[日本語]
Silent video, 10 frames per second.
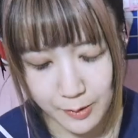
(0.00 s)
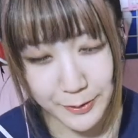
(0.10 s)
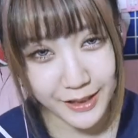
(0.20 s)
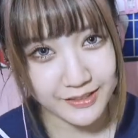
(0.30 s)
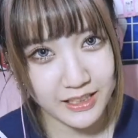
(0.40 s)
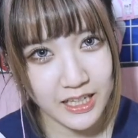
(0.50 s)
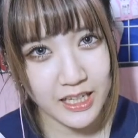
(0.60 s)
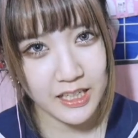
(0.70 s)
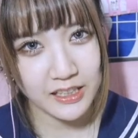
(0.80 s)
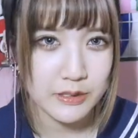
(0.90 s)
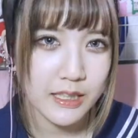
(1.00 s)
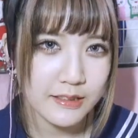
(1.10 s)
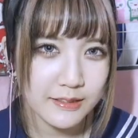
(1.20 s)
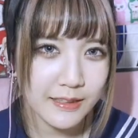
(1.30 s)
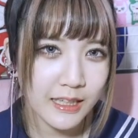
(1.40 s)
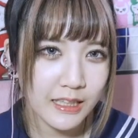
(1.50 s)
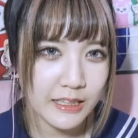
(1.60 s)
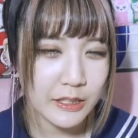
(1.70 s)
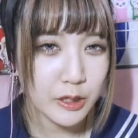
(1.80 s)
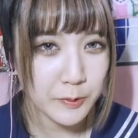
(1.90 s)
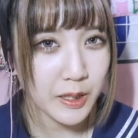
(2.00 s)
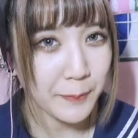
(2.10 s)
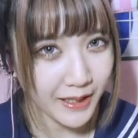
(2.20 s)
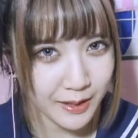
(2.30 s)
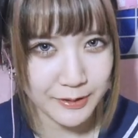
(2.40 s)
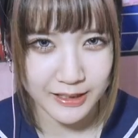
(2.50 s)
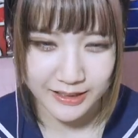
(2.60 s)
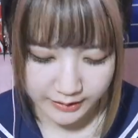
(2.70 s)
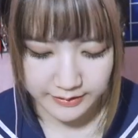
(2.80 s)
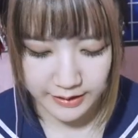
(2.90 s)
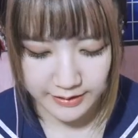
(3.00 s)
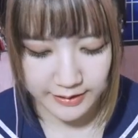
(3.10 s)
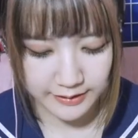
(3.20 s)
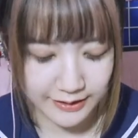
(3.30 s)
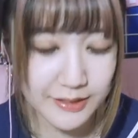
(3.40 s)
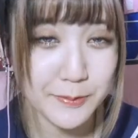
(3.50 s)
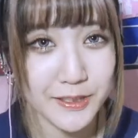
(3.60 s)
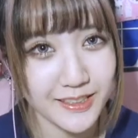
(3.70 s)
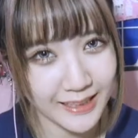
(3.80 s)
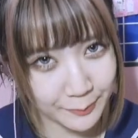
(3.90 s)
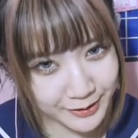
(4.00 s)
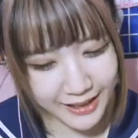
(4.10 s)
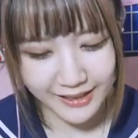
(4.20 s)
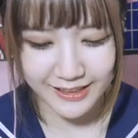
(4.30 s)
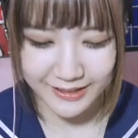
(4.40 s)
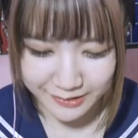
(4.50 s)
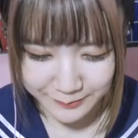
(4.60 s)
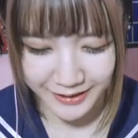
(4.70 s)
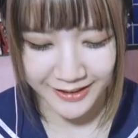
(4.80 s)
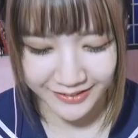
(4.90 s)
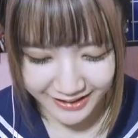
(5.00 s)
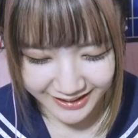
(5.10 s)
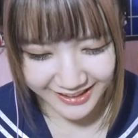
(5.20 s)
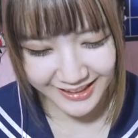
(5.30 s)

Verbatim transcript: あ、部活ね。部活は陸部かバレー部がいい。あって、テニス部って。ね。テニス部がいいよね。